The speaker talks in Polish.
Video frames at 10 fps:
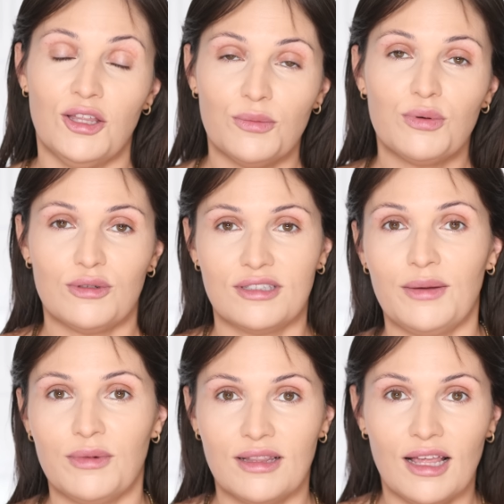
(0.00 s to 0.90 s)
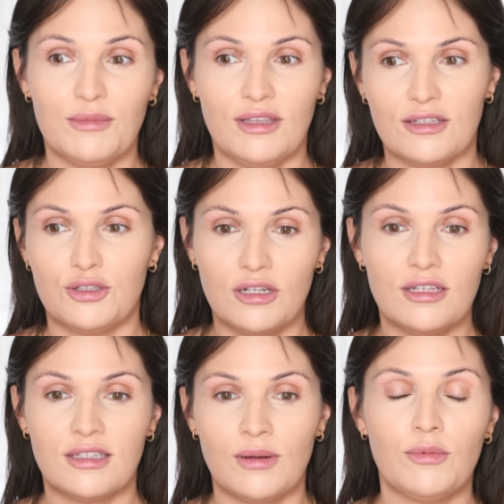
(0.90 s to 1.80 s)
no bo sama dla mnie, jeżeli
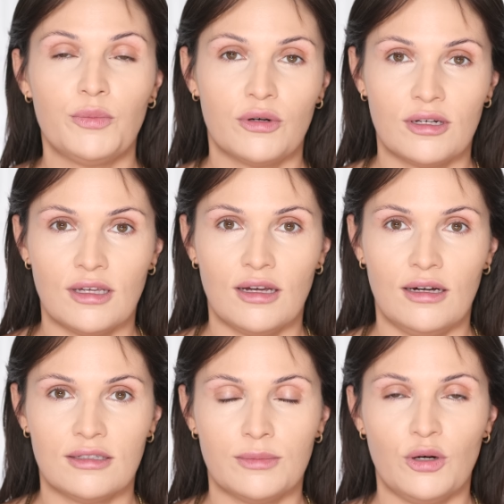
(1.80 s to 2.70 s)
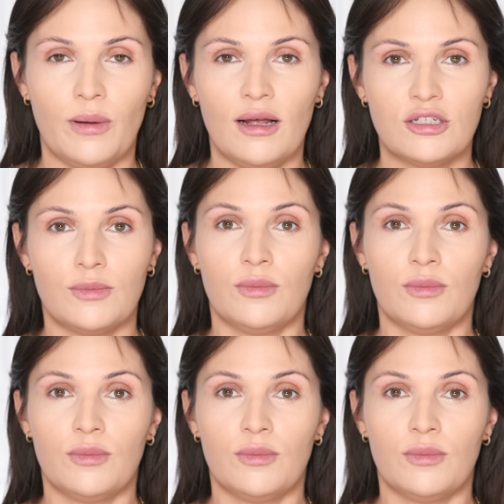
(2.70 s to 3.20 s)
jestem albo pokryta samoopalaczem,